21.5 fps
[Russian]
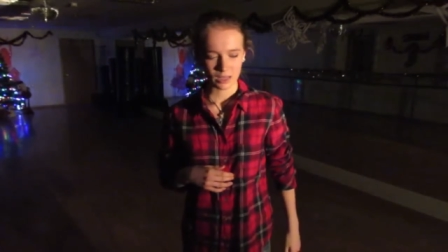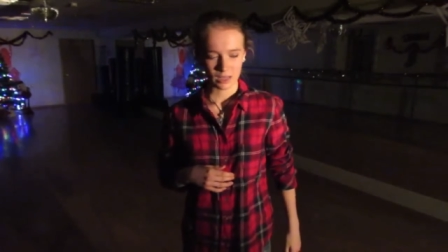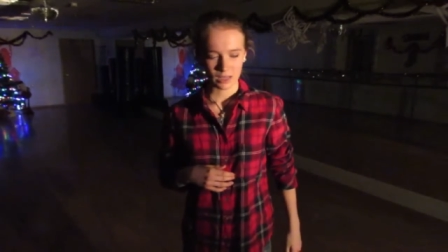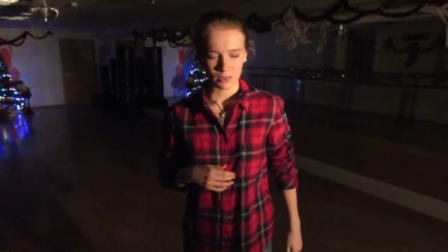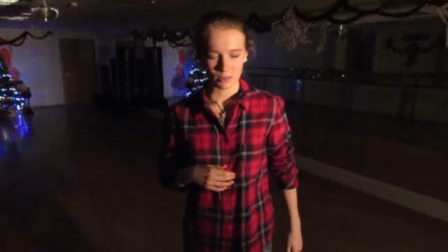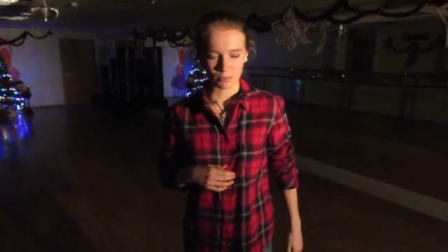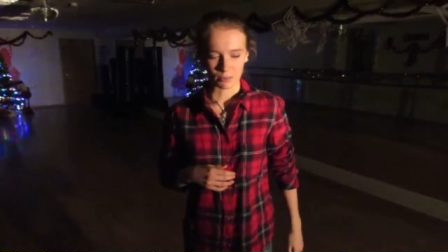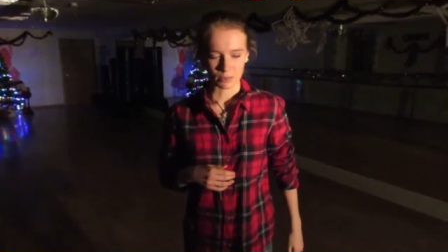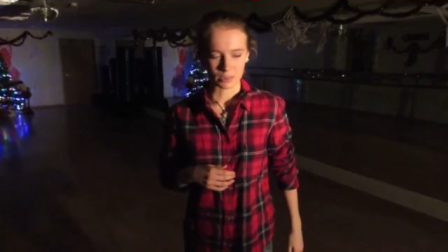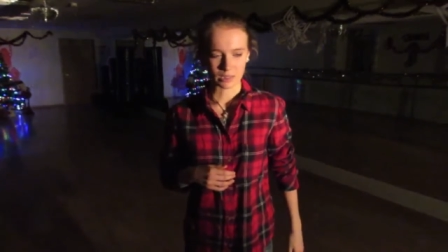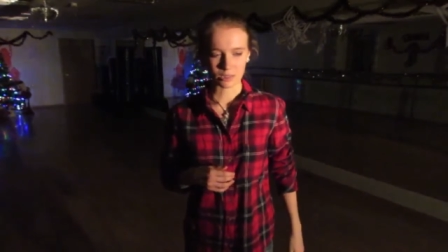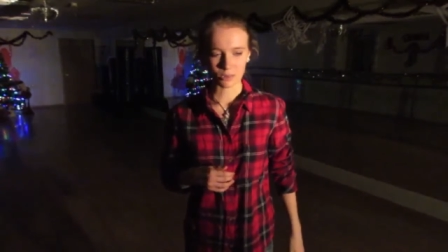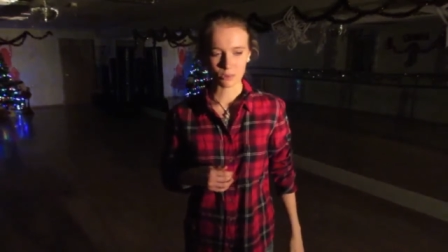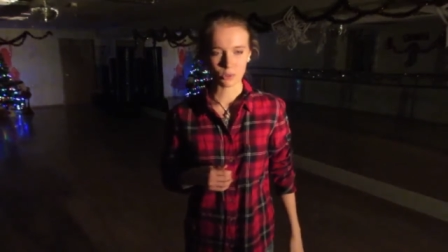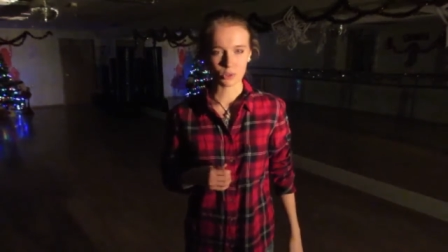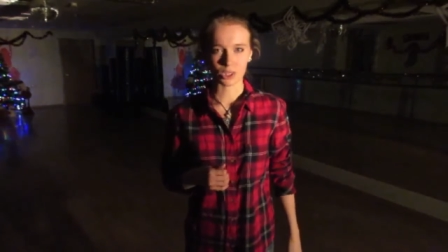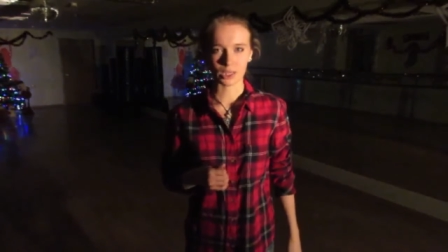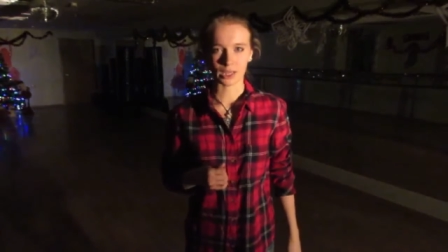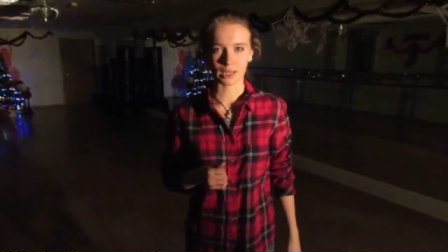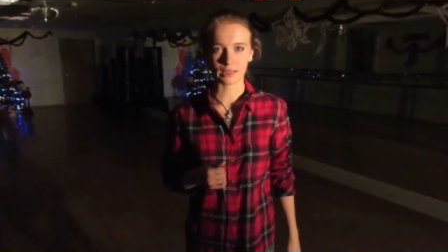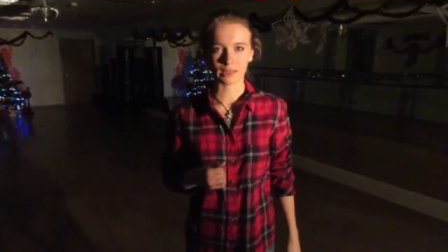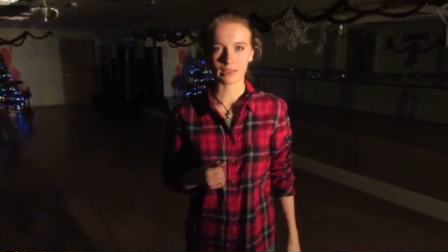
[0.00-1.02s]
Послушай,
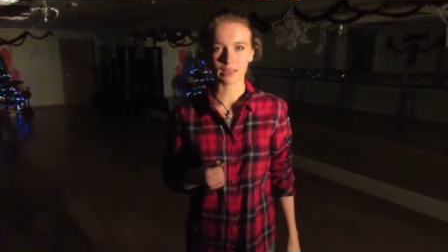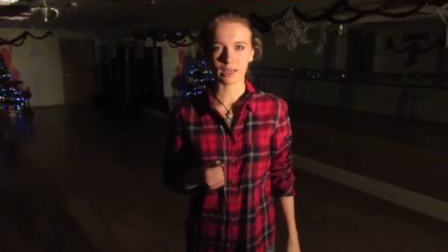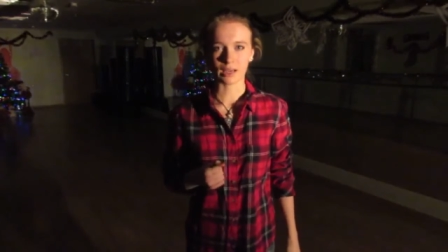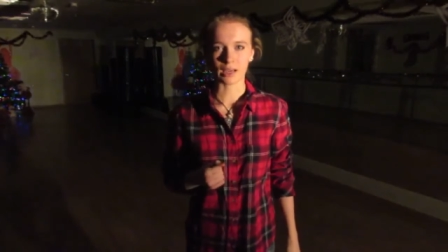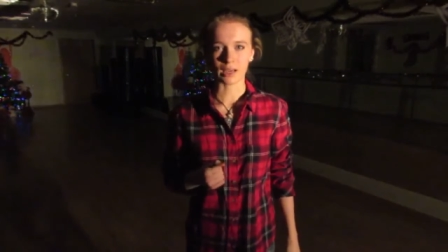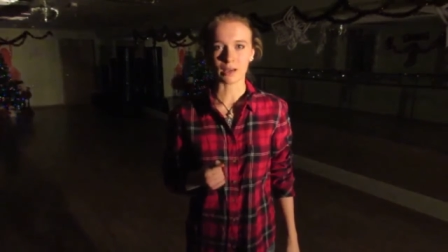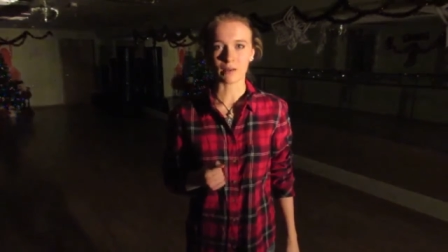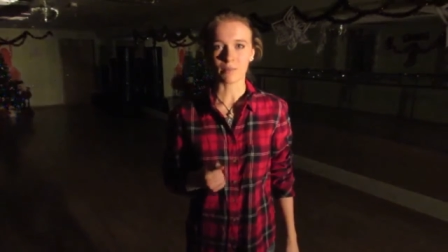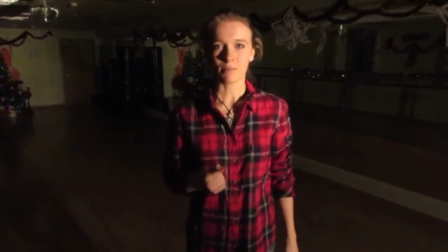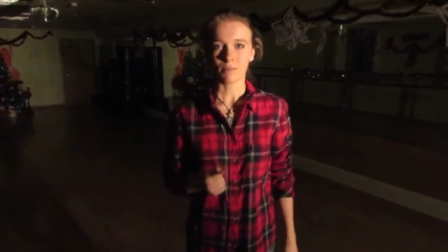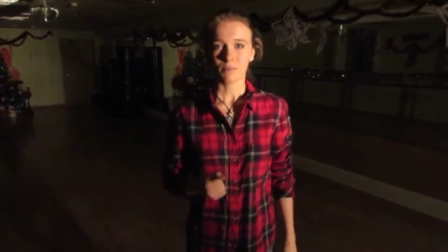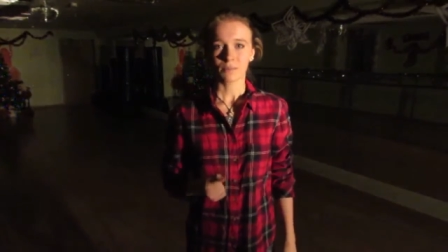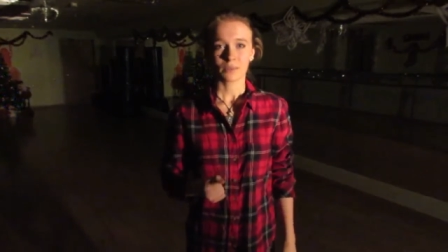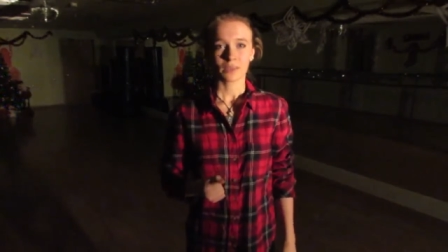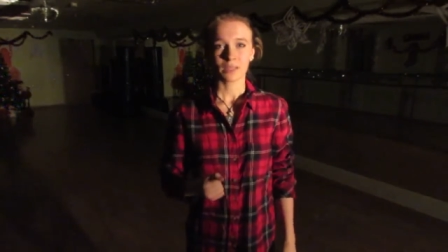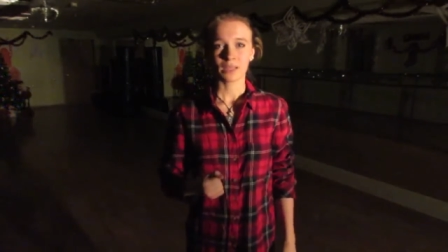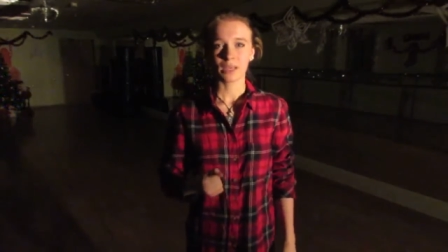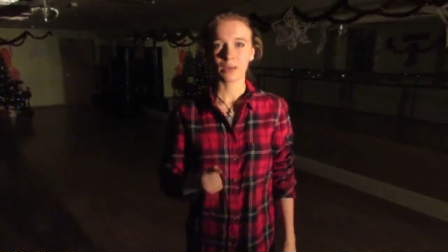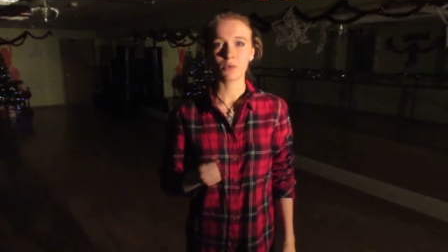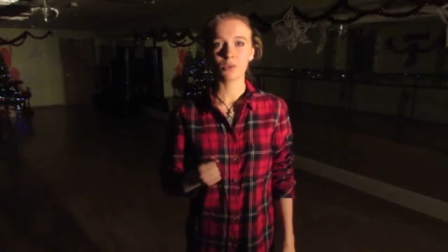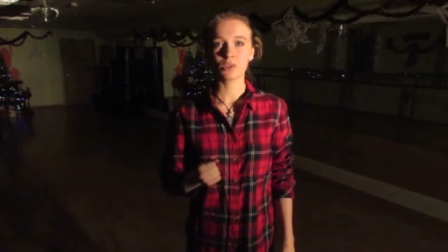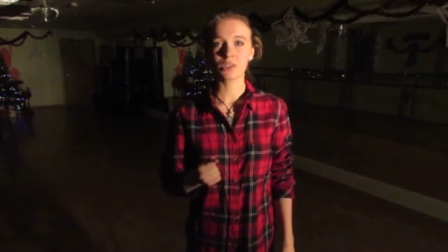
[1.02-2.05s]
родная, —
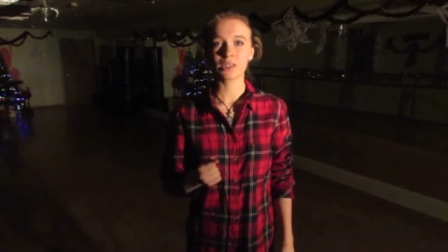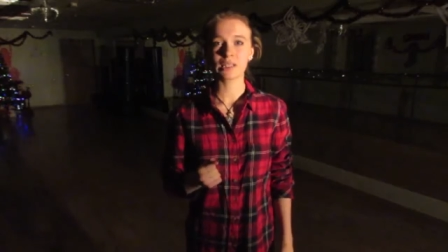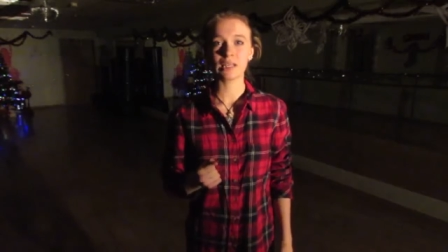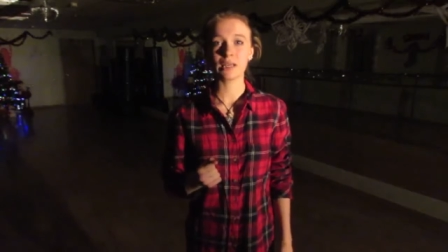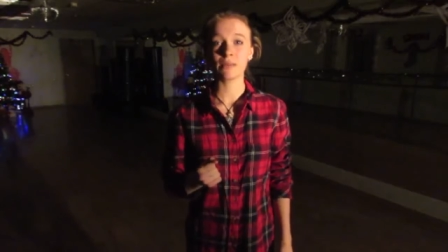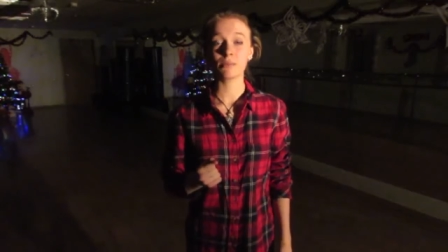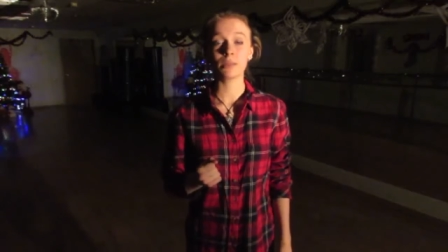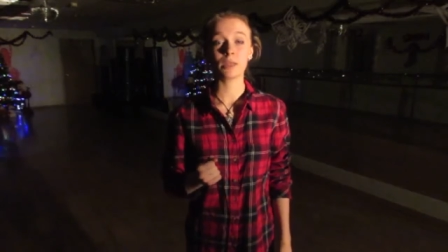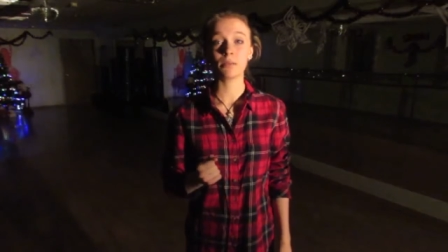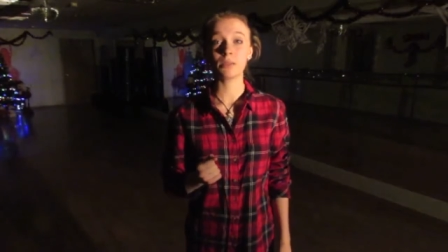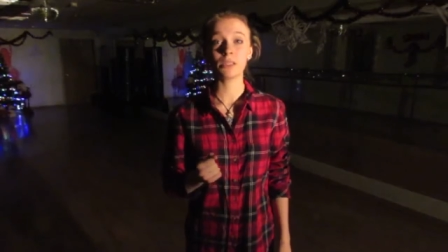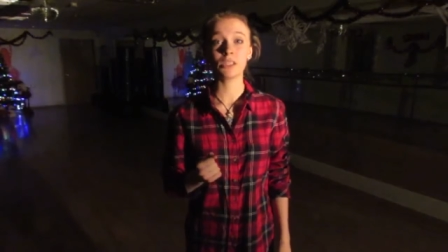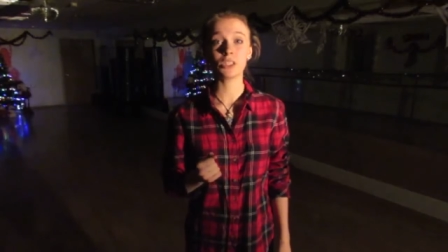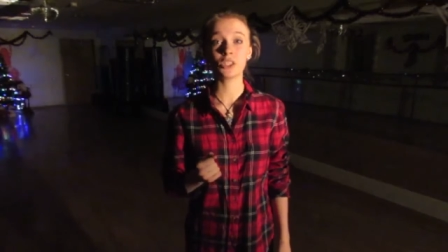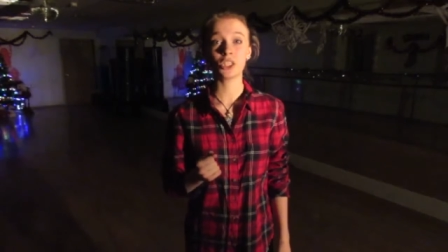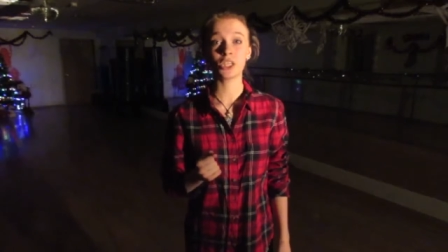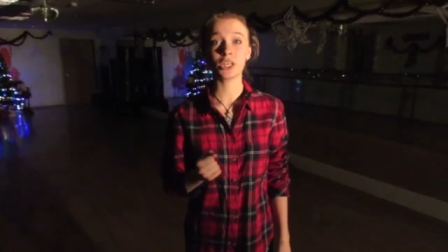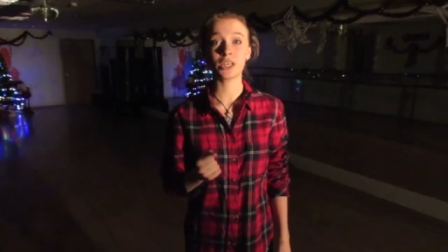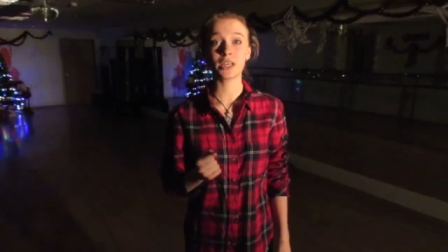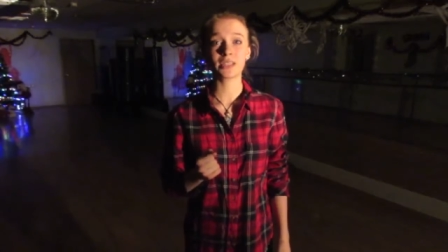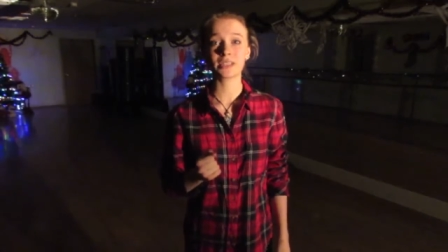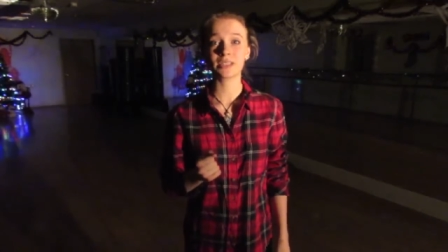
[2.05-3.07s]
я был слеп до
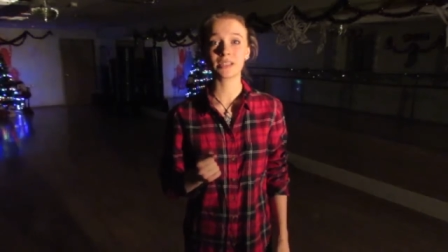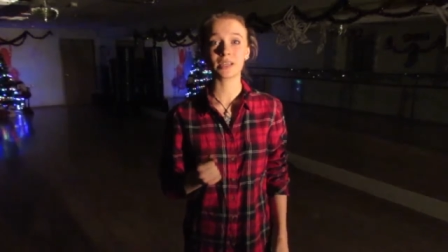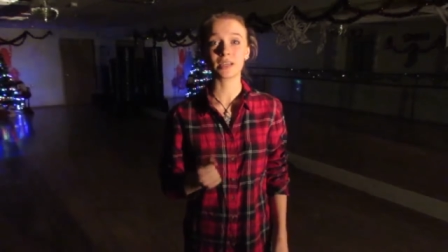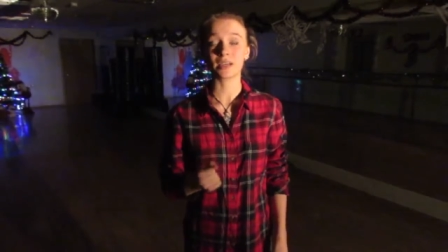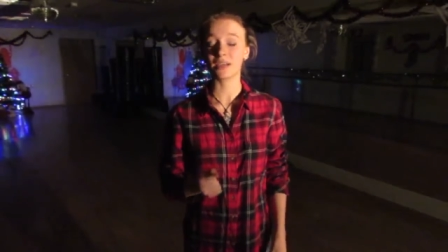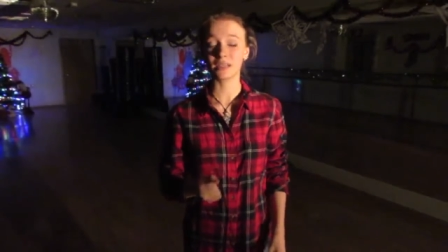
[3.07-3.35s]
бесчестия,